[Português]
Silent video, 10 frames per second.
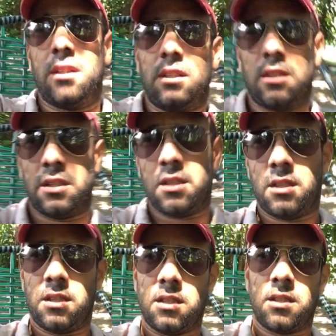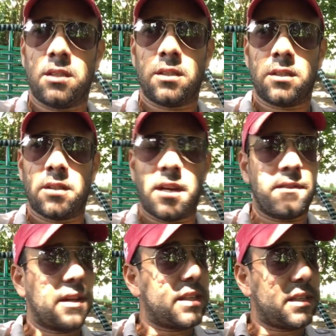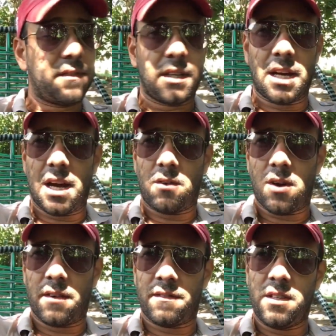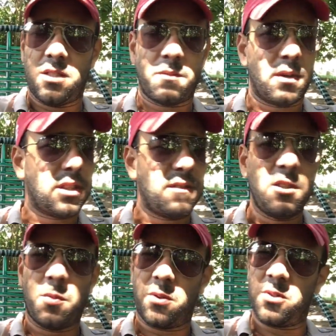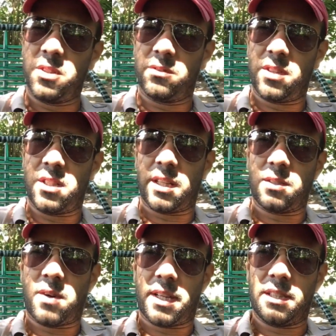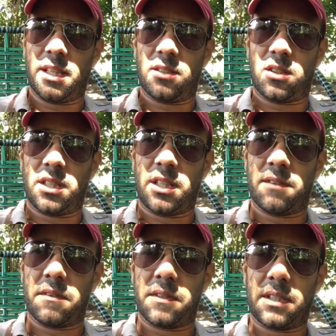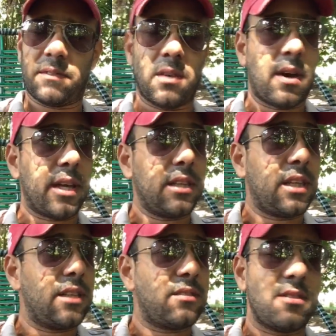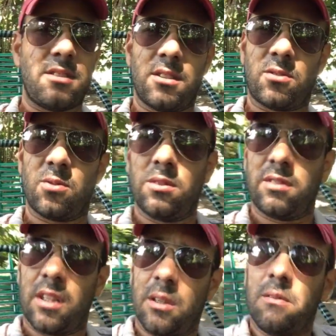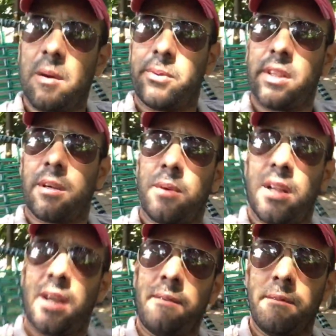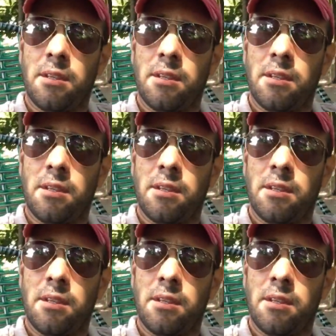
E daí vai ter que ficar com a 20, acho que é 20 e poucos dias, não sei direito a quarentena, qual é que é, vai ter que ficar em quarentena esses dias todos, ele não vai poder trabalhar.